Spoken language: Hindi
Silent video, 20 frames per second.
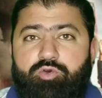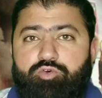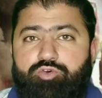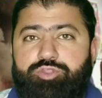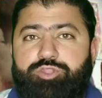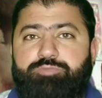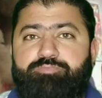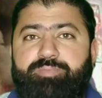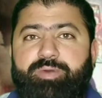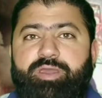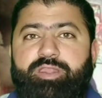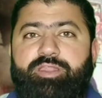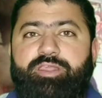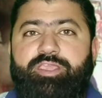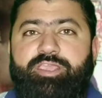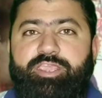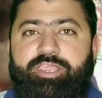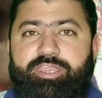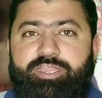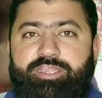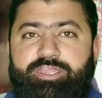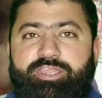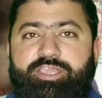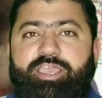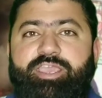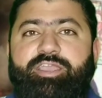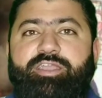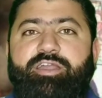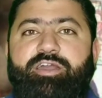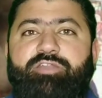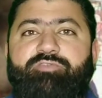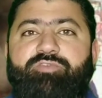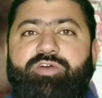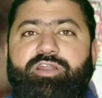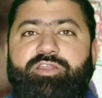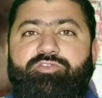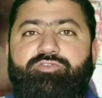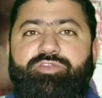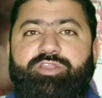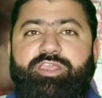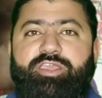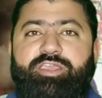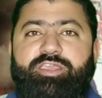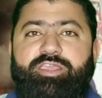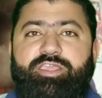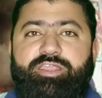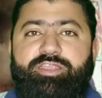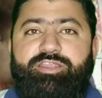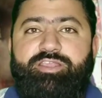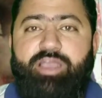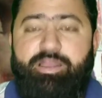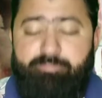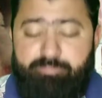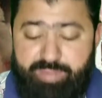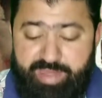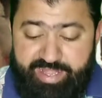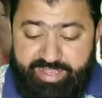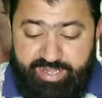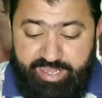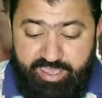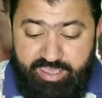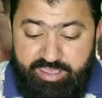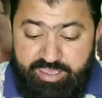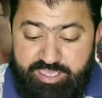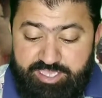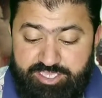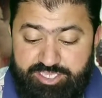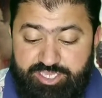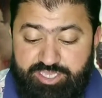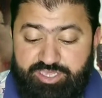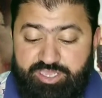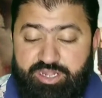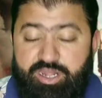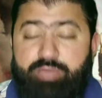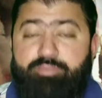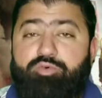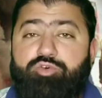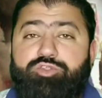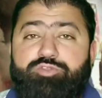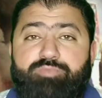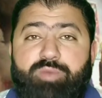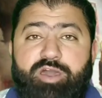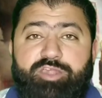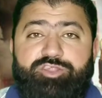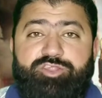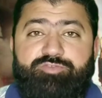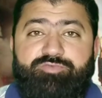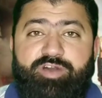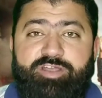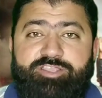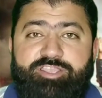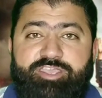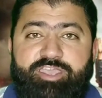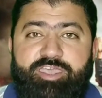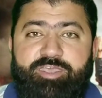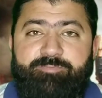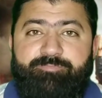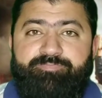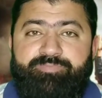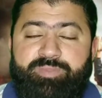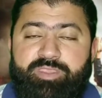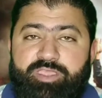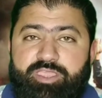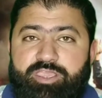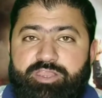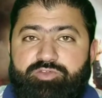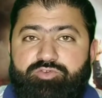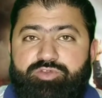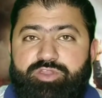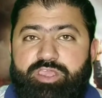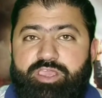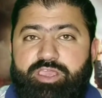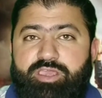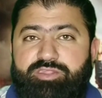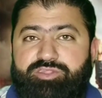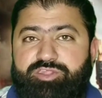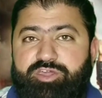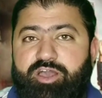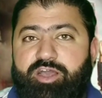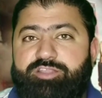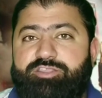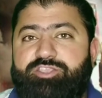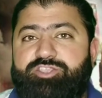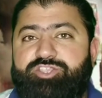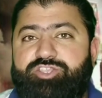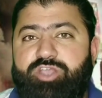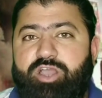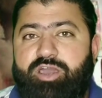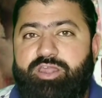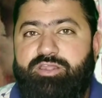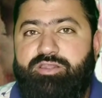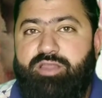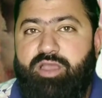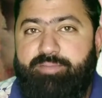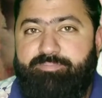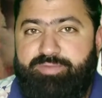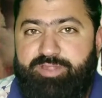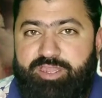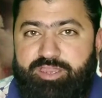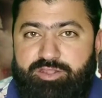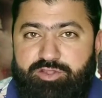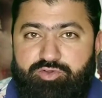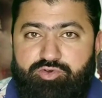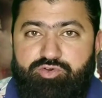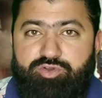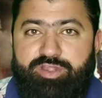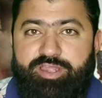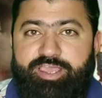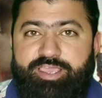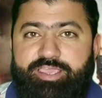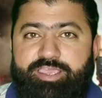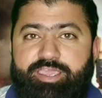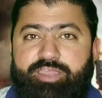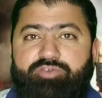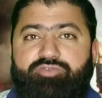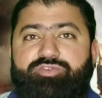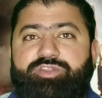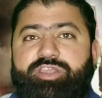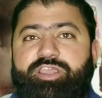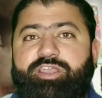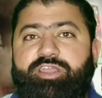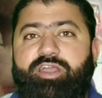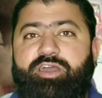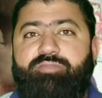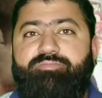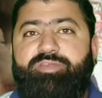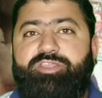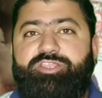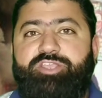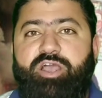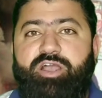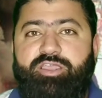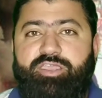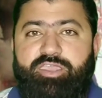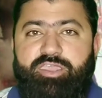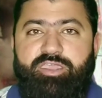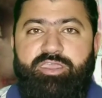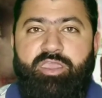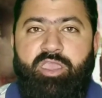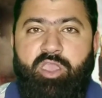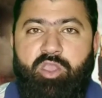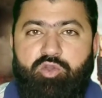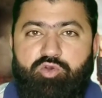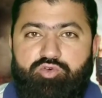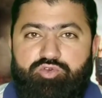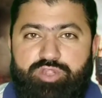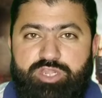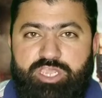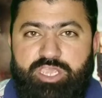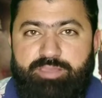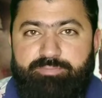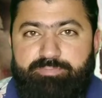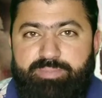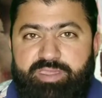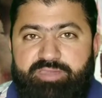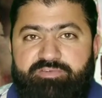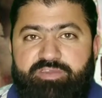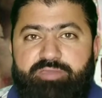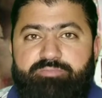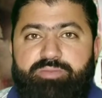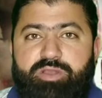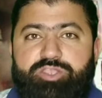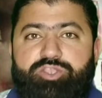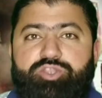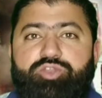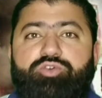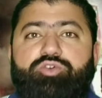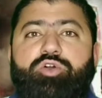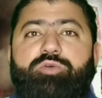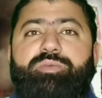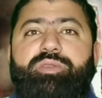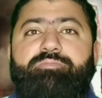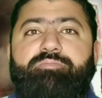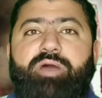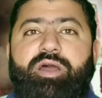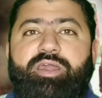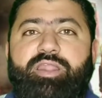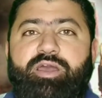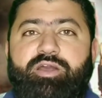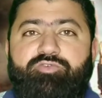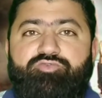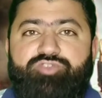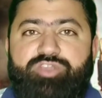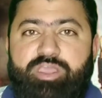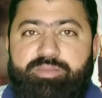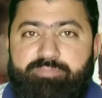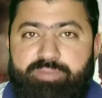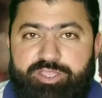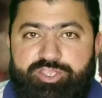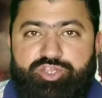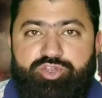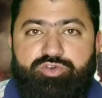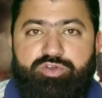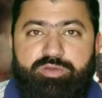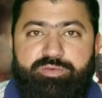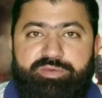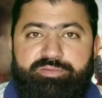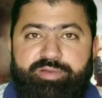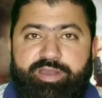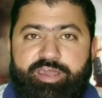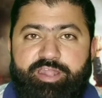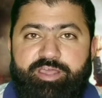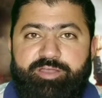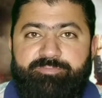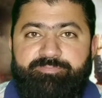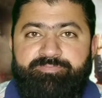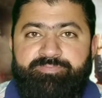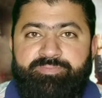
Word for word: उस पर इनके घर वालों ने इनका बेटा जिसका नाम उस्मान सवाती है इन्होंने साथ चार अपने लोग ले गए उनके घर में जाके उनकी बीवी बच्चों को भी मारा उनके बच्चों को भी मारा